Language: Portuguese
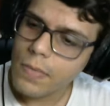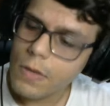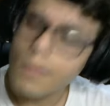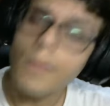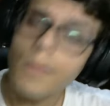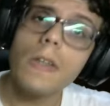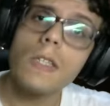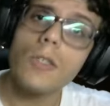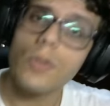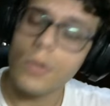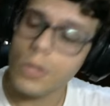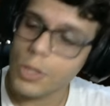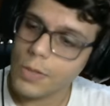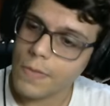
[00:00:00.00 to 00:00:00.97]
Então vamos fazer
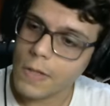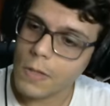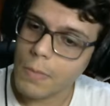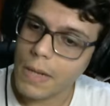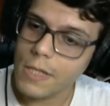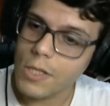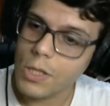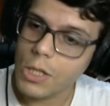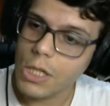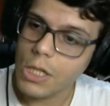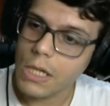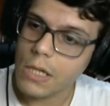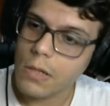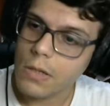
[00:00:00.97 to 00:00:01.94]
isso hoje, fazer uma
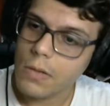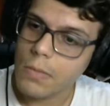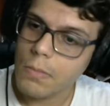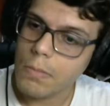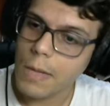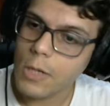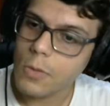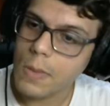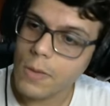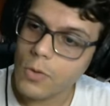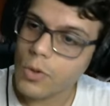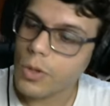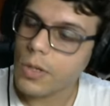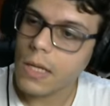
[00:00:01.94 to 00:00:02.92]
listinha mais ou
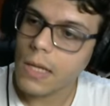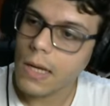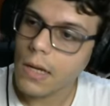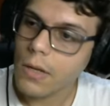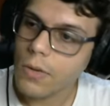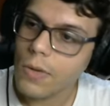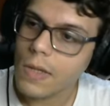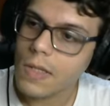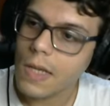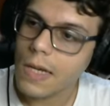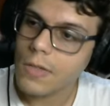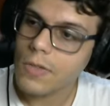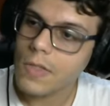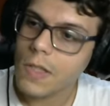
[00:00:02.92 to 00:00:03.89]
menos ordenando as
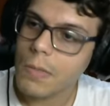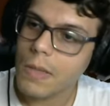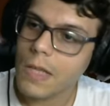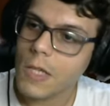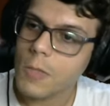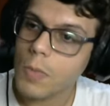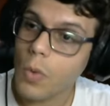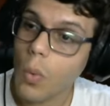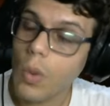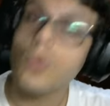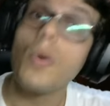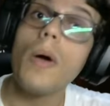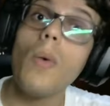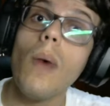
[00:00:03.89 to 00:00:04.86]
reações elementais por
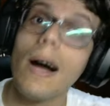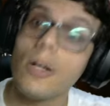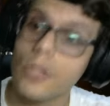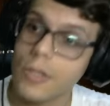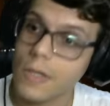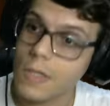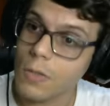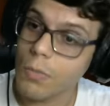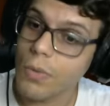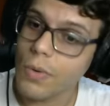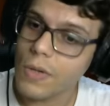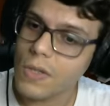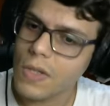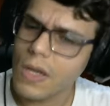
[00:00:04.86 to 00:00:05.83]
quanto eu acho que elas são
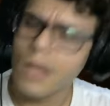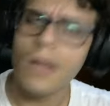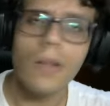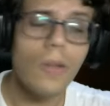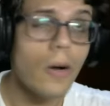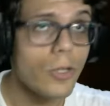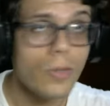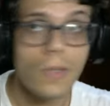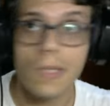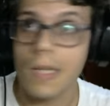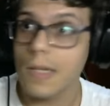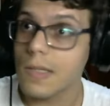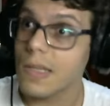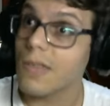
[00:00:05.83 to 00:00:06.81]
boas. Lógico,
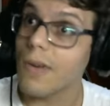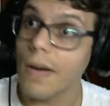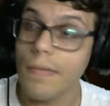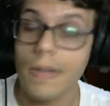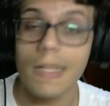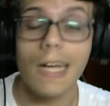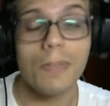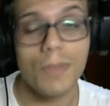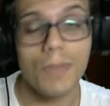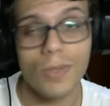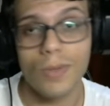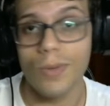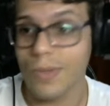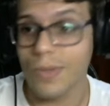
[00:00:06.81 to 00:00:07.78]
essa lista não é verdade
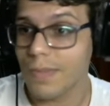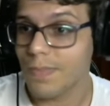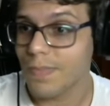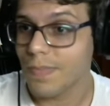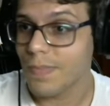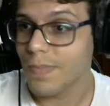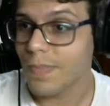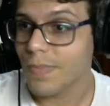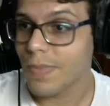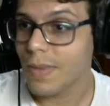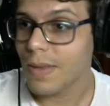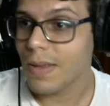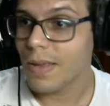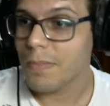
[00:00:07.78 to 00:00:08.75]
absoluta.
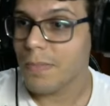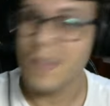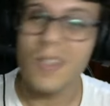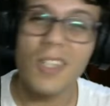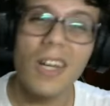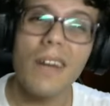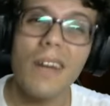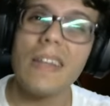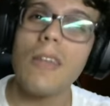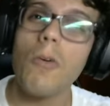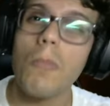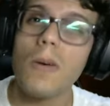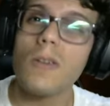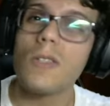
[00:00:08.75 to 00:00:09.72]
Mas acho que ela vai
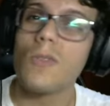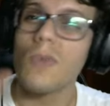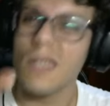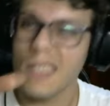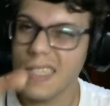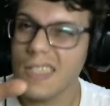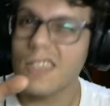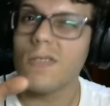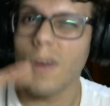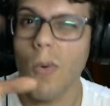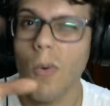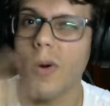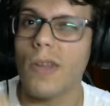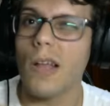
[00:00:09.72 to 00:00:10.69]
ter algumas coisinhas que você
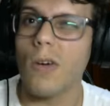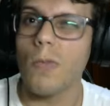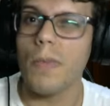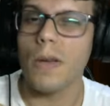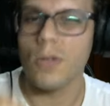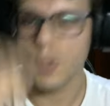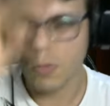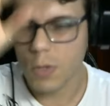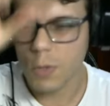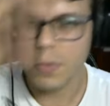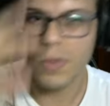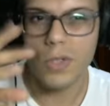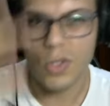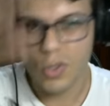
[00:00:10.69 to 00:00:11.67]
vai concordar comigo, de algumas
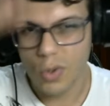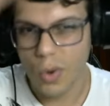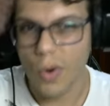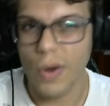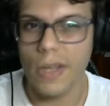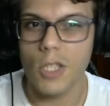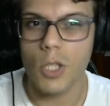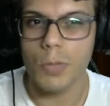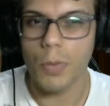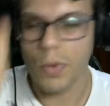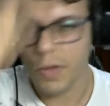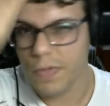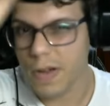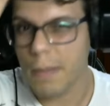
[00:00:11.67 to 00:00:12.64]
posições,
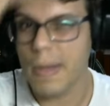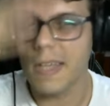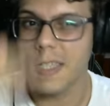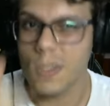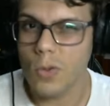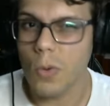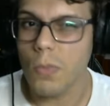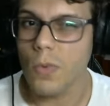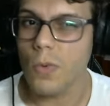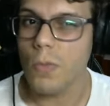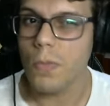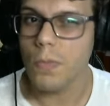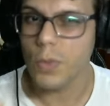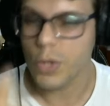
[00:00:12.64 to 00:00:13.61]
tipo, que fica mais
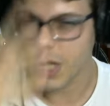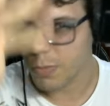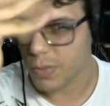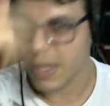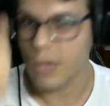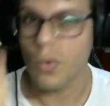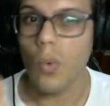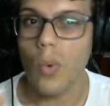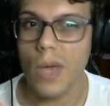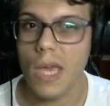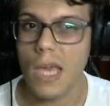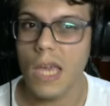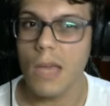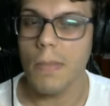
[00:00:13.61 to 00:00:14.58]
como puxado pro lado
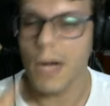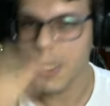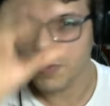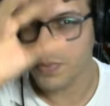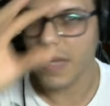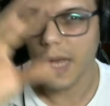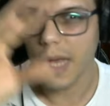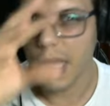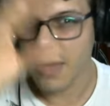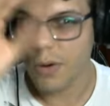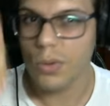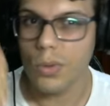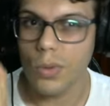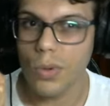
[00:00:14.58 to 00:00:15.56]
ruim, mais pro
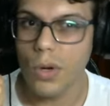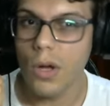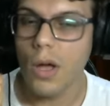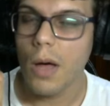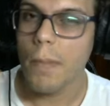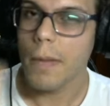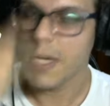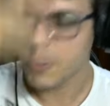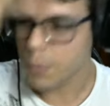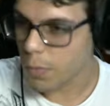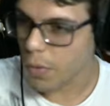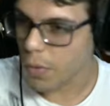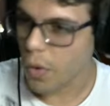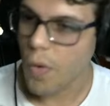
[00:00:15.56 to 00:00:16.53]
neutro, mais
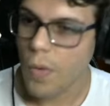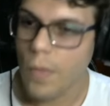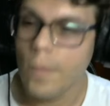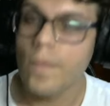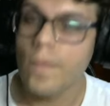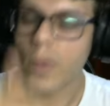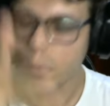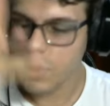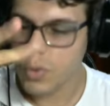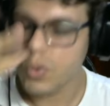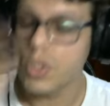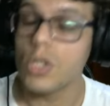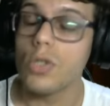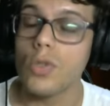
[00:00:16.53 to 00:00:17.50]
pro bom. Vamos
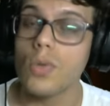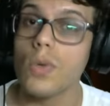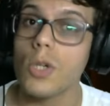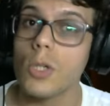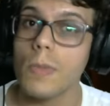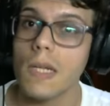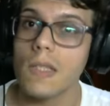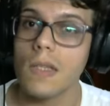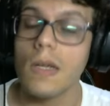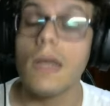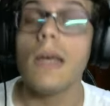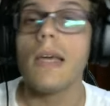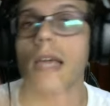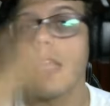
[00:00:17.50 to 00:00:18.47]
discutir disso hoje, beleza?
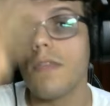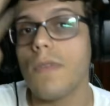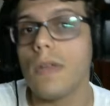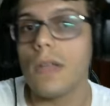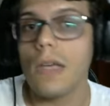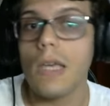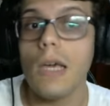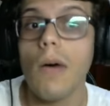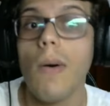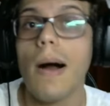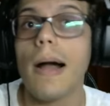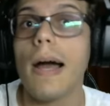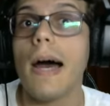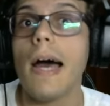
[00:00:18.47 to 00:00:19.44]
Quem tá falando aqui é o
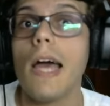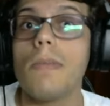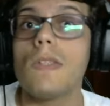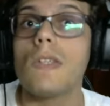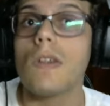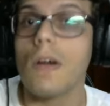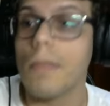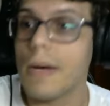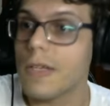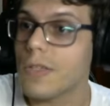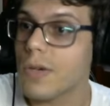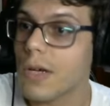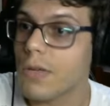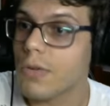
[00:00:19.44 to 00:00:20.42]
HMC
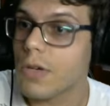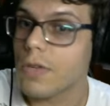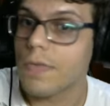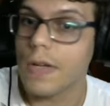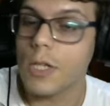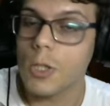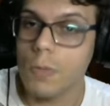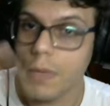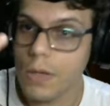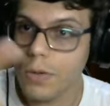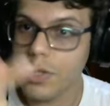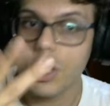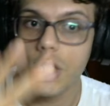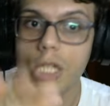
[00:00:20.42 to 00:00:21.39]
Best, o criador, que fala de
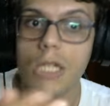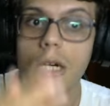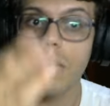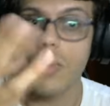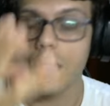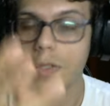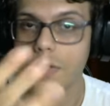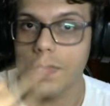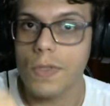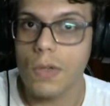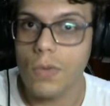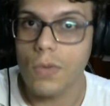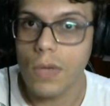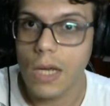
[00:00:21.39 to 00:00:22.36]
build, dica, coisa não
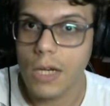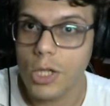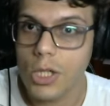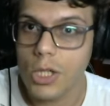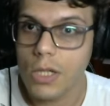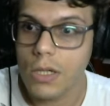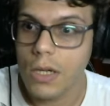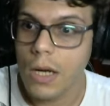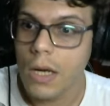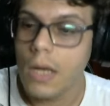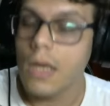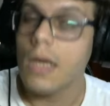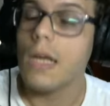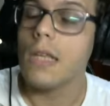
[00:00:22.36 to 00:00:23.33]
oficial do Genshin.
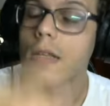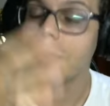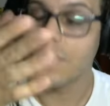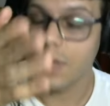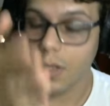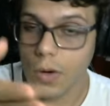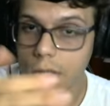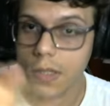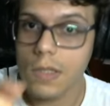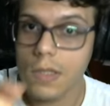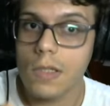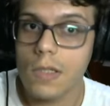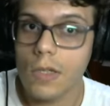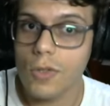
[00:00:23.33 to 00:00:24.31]
Então, se você gosta
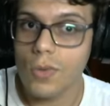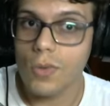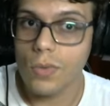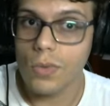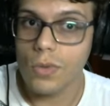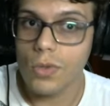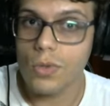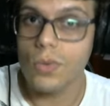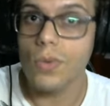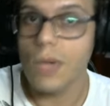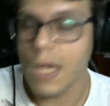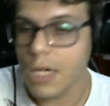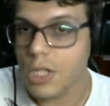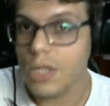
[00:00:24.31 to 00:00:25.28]
desses assuntos,
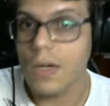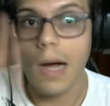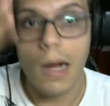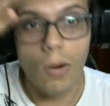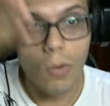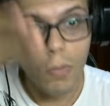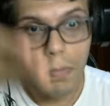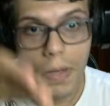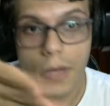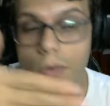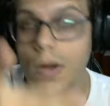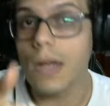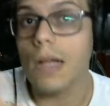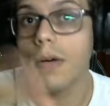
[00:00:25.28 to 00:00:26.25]
do Genshin,
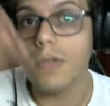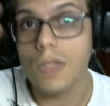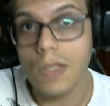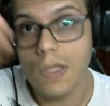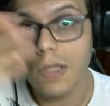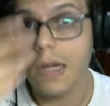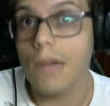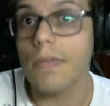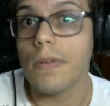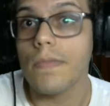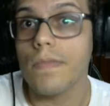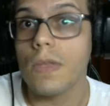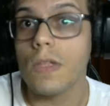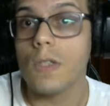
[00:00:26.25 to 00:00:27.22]
acompanhe o canal, se inscreva.
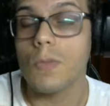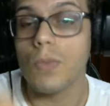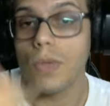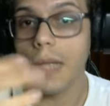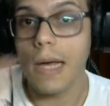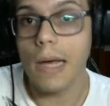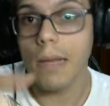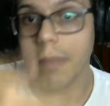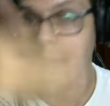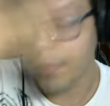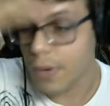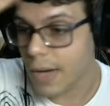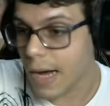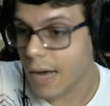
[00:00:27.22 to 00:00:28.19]
Se puder me
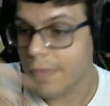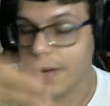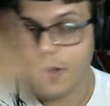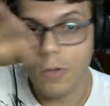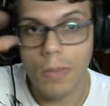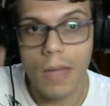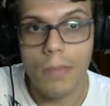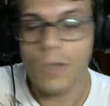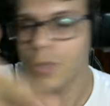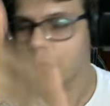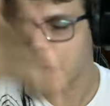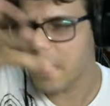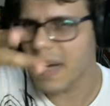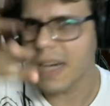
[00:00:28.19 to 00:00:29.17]
apoiar virando membro, é
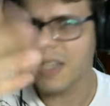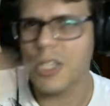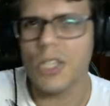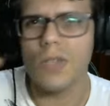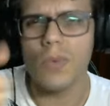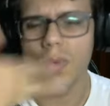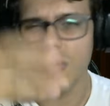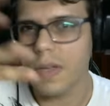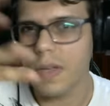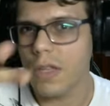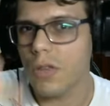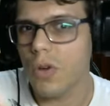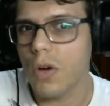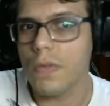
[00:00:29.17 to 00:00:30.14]
super baratinho,
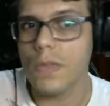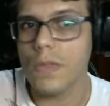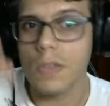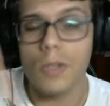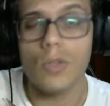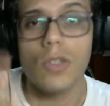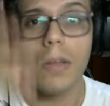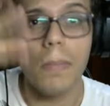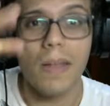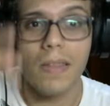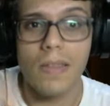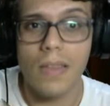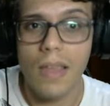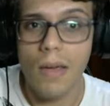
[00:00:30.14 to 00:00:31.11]
R$1,99, você me ajuda a
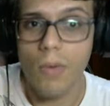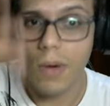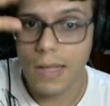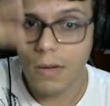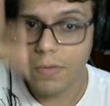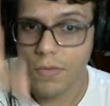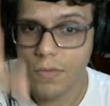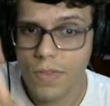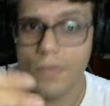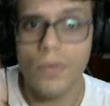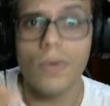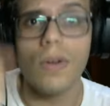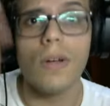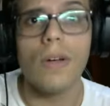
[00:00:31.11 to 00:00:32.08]
manter o canal
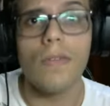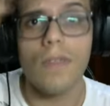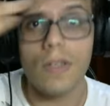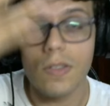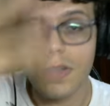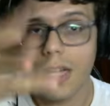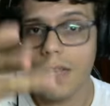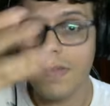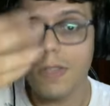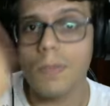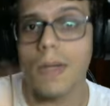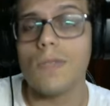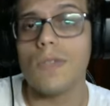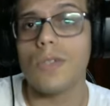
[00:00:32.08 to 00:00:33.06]
vivo, fazendo cada
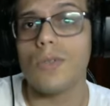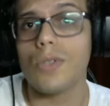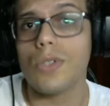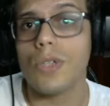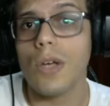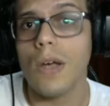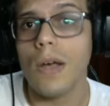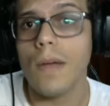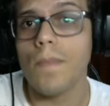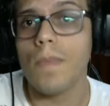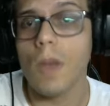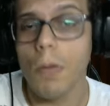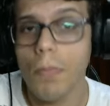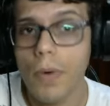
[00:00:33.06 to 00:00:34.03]
vez mais vídeos.
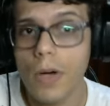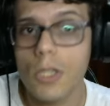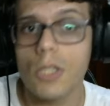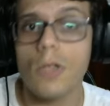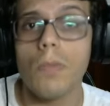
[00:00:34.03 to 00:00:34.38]
Não pode?